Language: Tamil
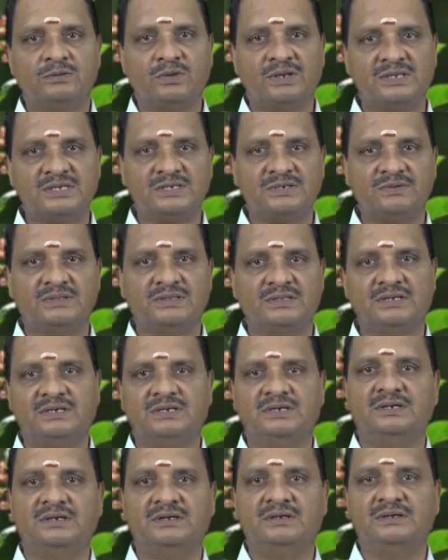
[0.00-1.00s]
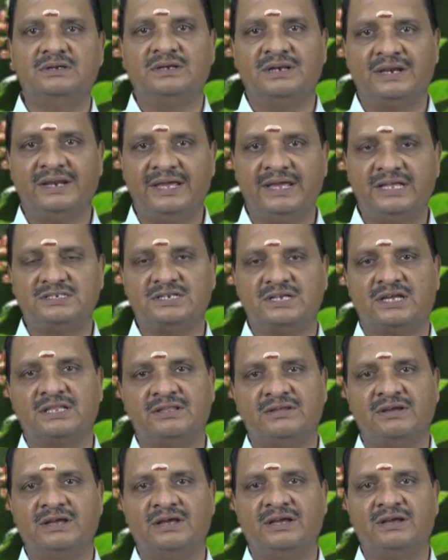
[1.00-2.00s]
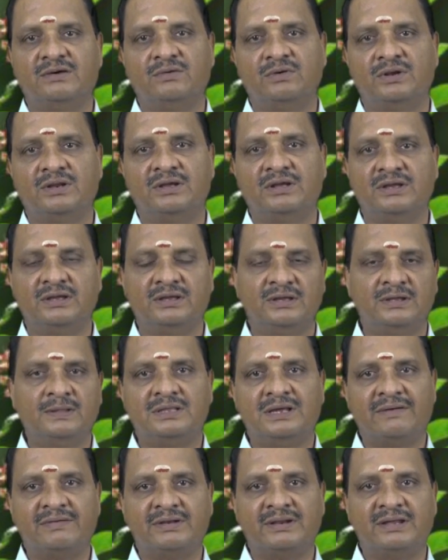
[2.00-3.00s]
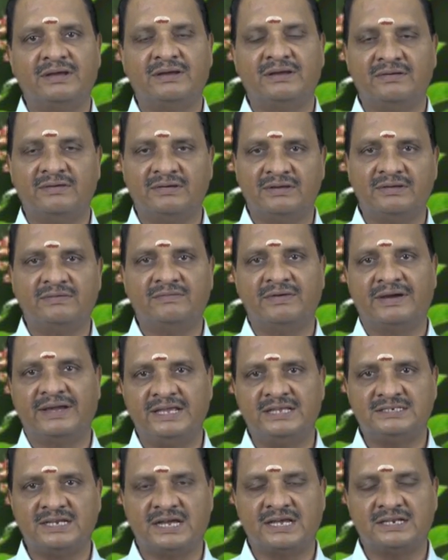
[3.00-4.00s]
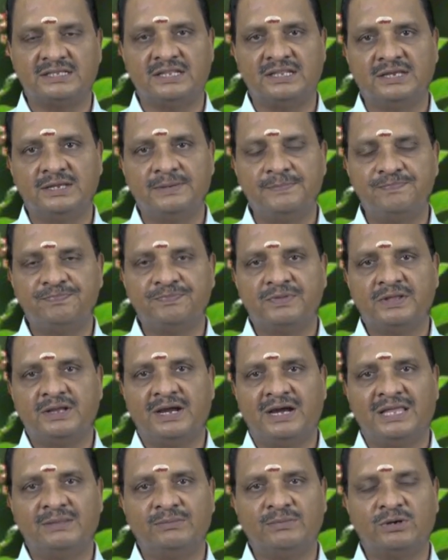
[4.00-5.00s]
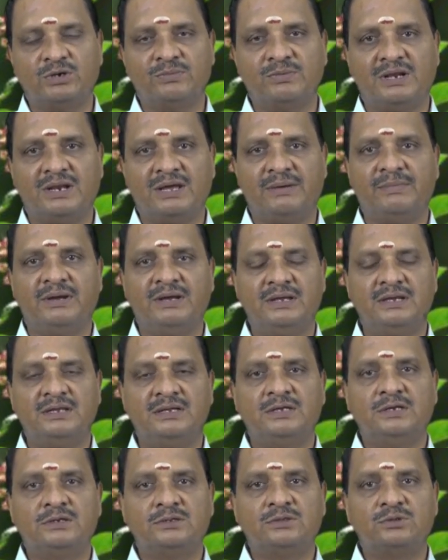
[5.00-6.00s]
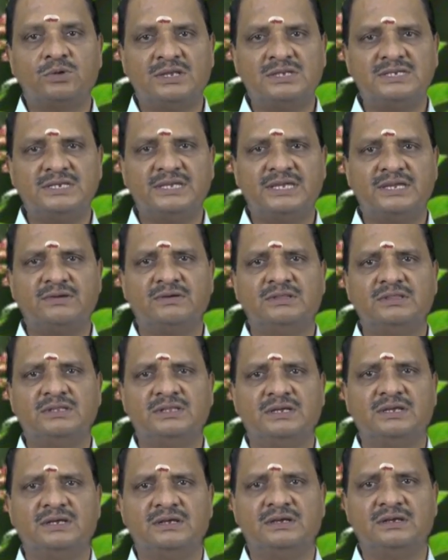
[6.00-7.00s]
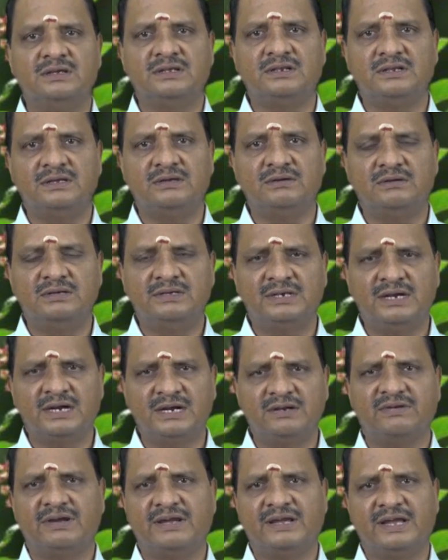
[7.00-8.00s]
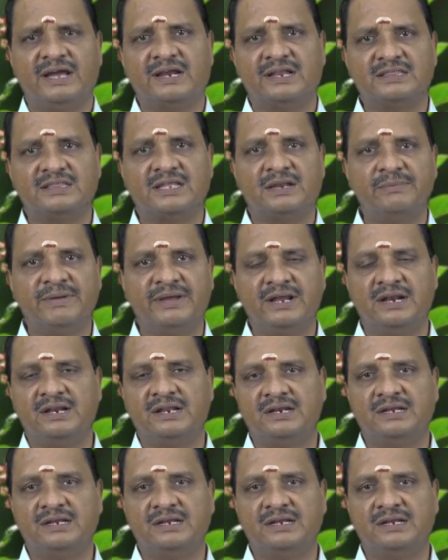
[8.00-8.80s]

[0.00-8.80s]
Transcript: துளசி வந்து இலையை சார்ந்த ஒரு தாவர வகையை சார்ந்தது அது மட்டும் இல்லாமல் துளசிக்கு வந்து இரண்டு வகையான தன்மைகள்